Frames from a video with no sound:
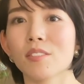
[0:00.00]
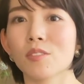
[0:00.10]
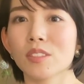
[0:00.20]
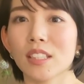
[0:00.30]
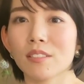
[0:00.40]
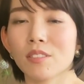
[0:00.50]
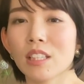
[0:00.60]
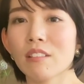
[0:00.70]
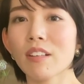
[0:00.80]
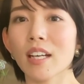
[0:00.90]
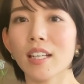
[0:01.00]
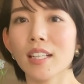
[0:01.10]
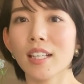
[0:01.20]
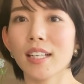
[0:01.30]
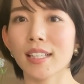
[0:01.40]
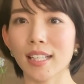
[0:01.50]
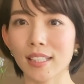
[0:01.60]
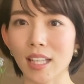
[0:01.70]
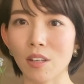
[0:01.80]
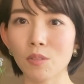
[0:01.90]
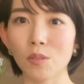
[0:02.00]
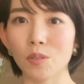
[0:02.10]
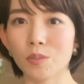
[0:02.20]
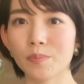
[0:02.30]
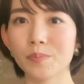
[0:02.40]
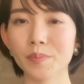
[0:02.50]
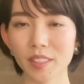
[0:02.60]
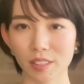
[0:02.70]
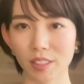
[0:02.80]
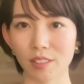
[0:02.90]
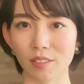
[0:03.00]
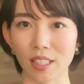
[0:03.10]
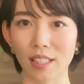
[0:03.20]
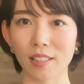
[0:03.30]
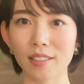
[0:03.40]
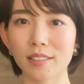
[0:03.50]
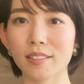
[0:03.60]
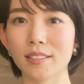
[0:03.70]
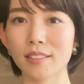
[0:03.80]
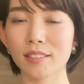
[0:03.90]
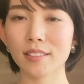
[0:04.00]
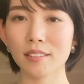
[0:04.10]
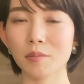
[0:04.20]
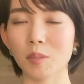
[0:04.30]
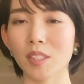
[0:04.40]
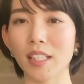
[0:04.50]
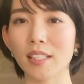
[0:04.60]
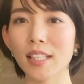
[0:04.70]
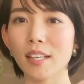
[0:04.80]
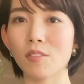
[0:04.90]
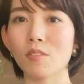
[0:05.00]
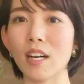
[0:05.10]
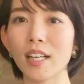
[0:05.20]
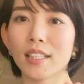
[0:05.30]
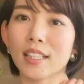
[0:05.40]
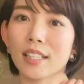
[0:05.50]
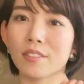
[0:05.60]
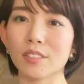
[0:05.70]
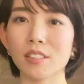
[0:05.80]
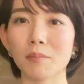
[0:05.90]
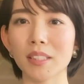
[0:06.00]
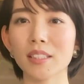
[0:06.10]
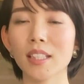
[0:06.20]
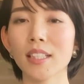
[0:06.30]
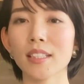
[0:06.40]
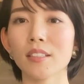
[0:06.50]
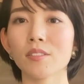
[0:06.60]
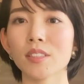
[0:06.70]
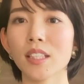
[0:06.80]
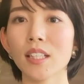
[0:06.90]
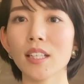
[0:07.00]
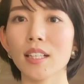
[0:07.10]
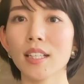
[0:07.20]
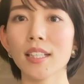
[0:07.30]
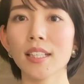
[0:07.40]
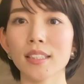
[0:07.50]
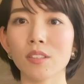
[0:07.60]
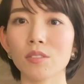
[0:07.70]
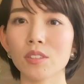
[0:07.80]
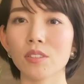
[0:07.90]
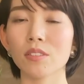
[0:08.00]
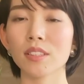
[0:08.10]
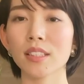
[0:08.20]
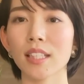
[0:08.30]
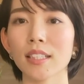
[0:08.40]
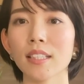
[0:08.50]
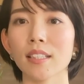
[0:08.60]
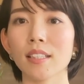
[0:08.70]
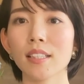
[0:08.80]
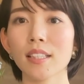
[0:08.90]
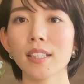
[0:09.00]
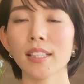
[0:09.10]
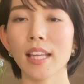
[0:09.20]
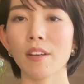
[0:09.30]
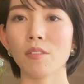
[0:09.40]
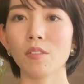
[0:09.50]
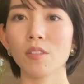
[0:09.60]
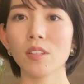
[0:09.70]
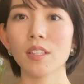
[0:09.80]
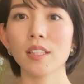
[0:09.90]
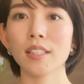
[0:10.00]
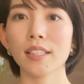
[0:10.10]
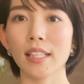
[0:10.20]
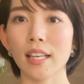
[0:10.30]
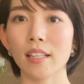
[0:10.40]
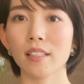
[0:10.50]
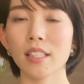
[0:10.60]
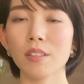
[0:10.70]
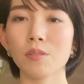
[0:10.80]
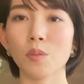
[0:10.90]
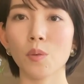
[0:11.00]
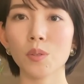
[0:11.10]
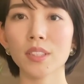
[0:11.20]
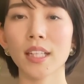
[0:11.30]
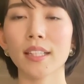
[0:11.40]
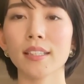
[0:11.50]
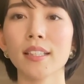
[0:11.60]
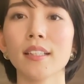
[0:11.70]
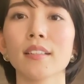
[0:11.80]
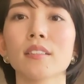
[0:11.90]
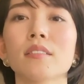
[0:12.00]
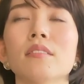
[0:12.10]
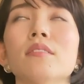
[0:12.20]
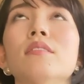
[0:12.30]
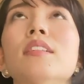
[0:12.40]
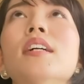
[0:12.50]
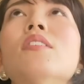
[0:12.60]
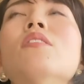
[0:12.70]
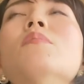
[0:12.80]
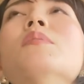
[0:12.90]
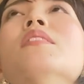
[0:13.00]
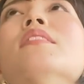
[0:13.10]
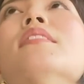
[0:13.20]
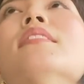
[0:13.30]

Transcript: こっちやるときは肩を後ろに持ってきて、ここ上がんないようにします。でそしたら鎖骨の下に手で皮膚を押さえて、上を向い